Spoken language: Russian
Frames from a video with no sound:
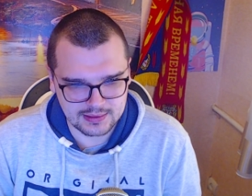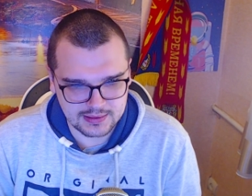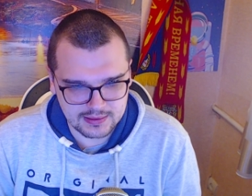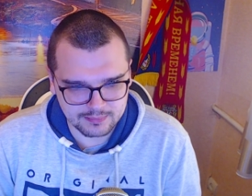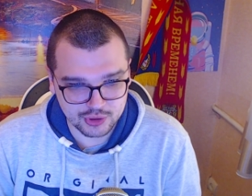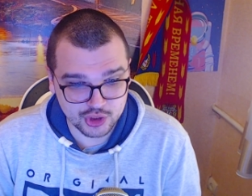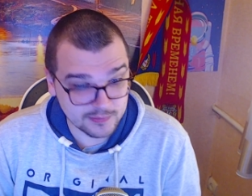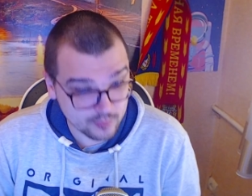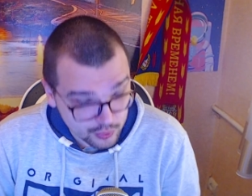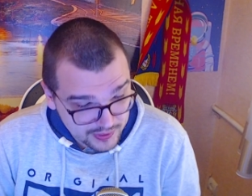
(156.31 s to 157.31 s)
И
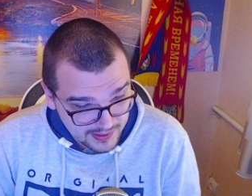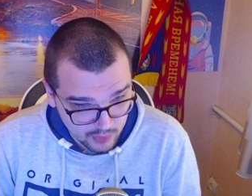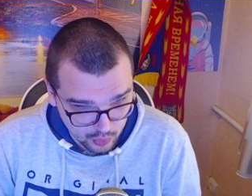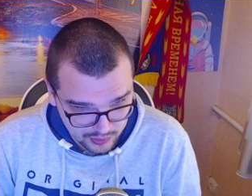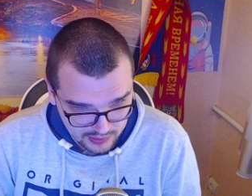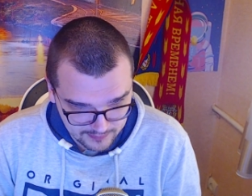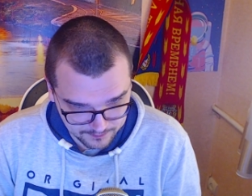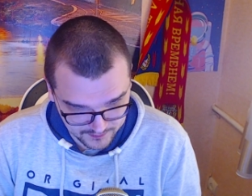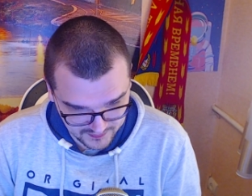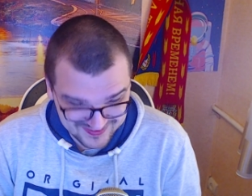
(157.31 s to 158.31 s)
почему-то многие
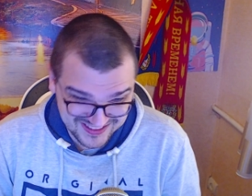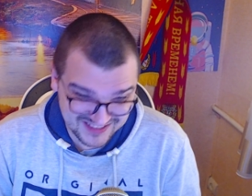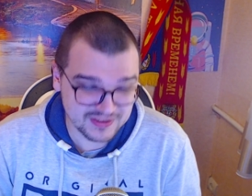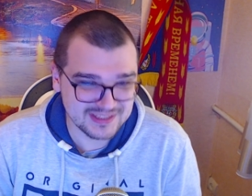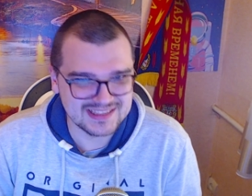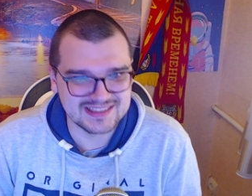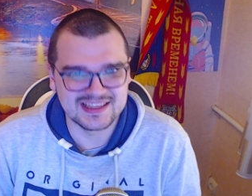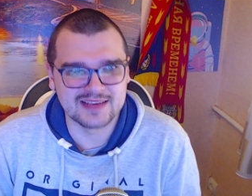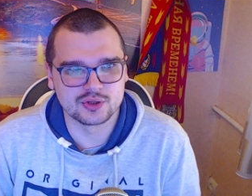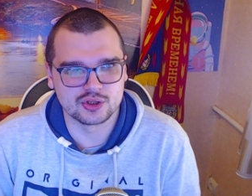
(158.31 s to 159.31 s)
связи с
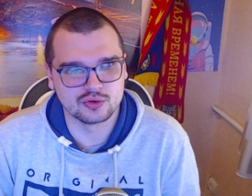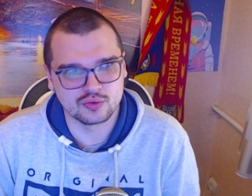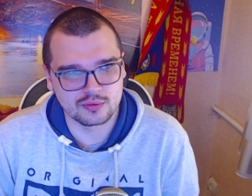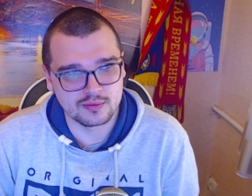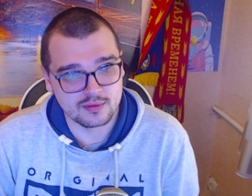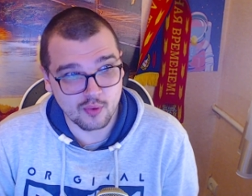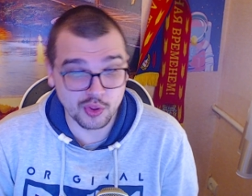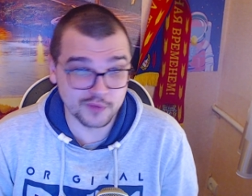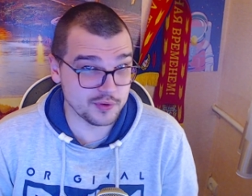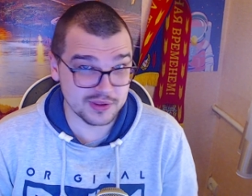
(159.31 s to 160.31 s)
тем, что он
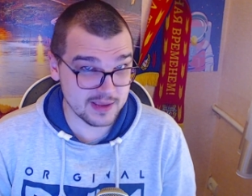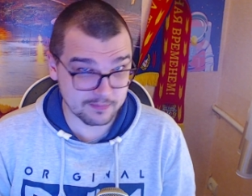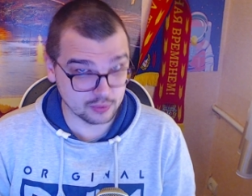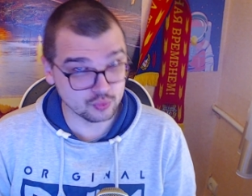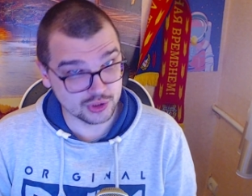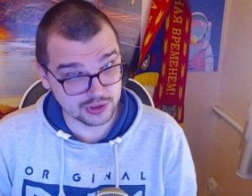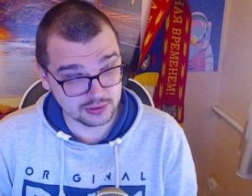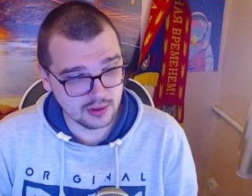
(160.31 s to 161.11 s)
его не получил,